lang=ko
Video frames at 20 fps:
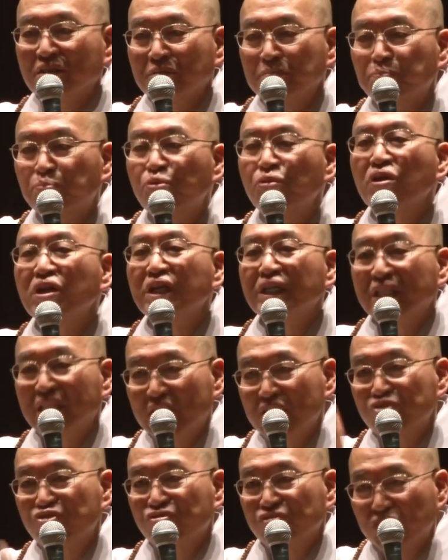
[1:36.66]

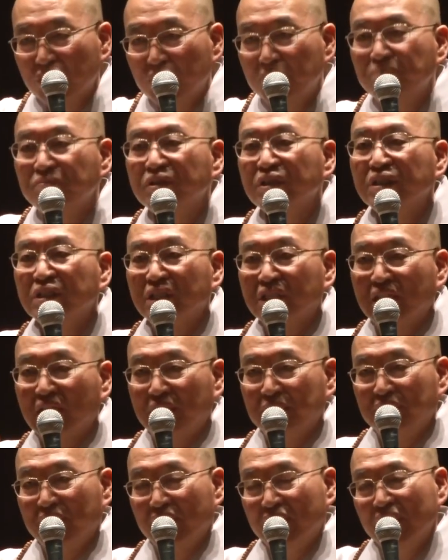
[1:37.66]
분리될 수 없는 거다 이
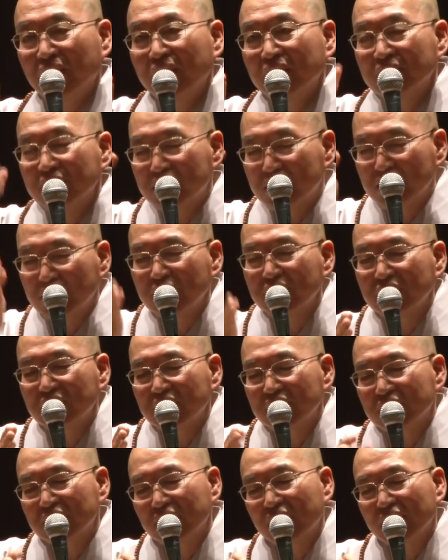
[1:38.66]
말.
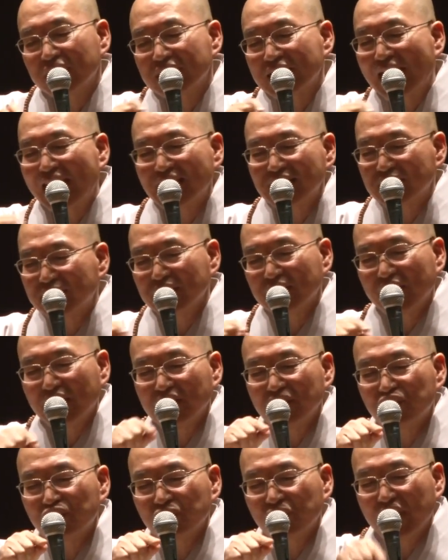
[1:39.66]
이게 자석에
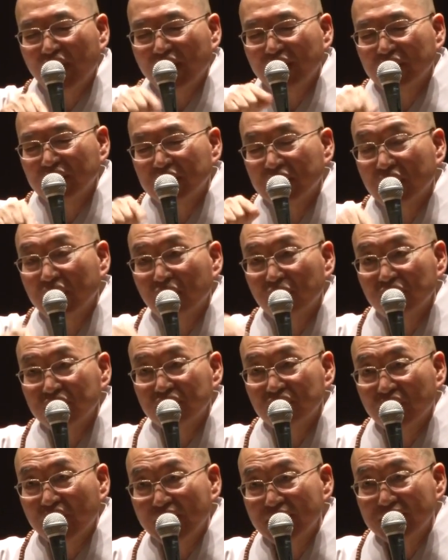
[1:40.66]
이쪽에 N극 있고
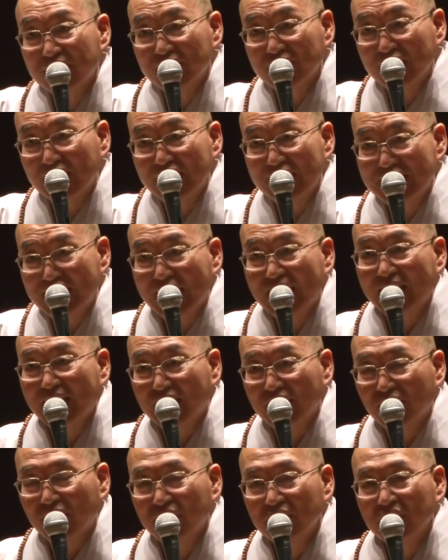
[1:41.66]
이쪽에 S극이
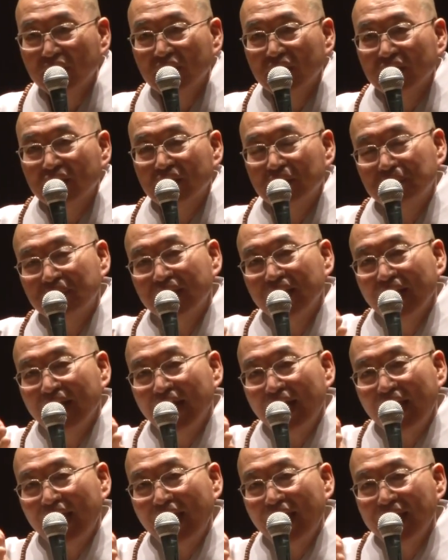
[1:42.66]
있잖아요. 그러면
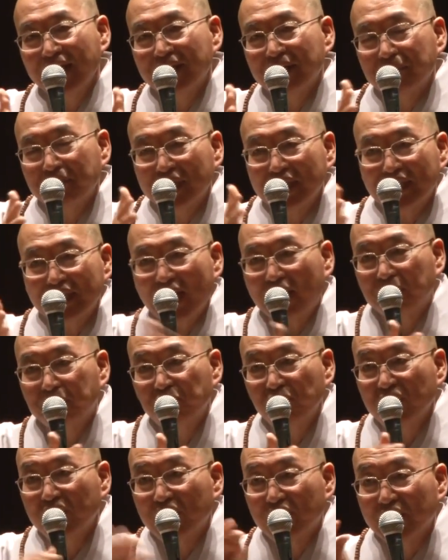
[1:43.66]
N극만 딱
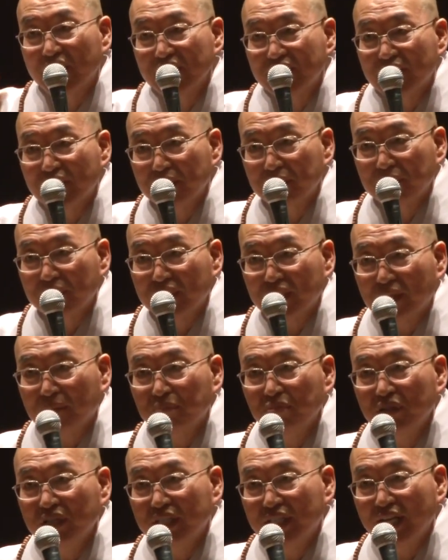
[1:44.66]
분리하고 S극만 딱
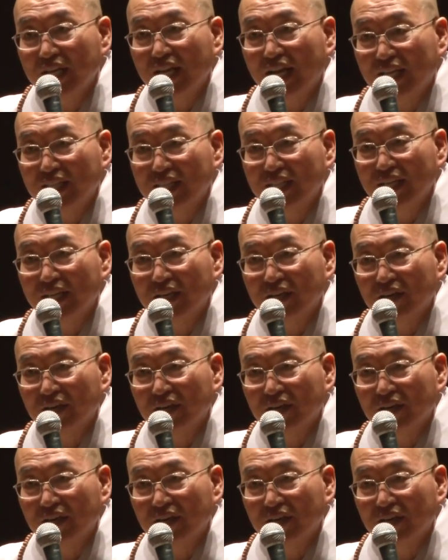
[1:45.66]
분리돼야 안 돼요.